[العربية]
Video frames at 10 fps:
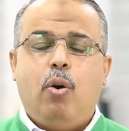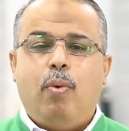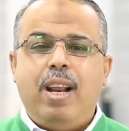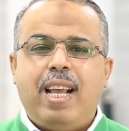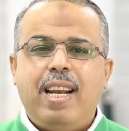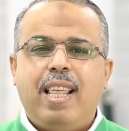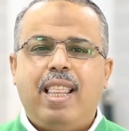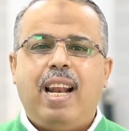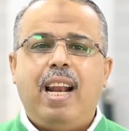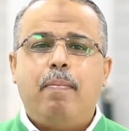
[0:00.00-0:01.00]
ولكن هذا
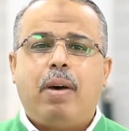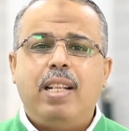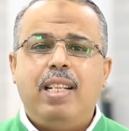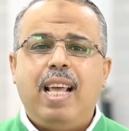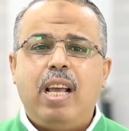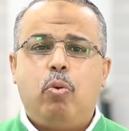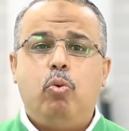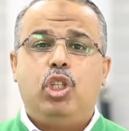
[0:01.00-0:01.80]
الالم قد لا يكون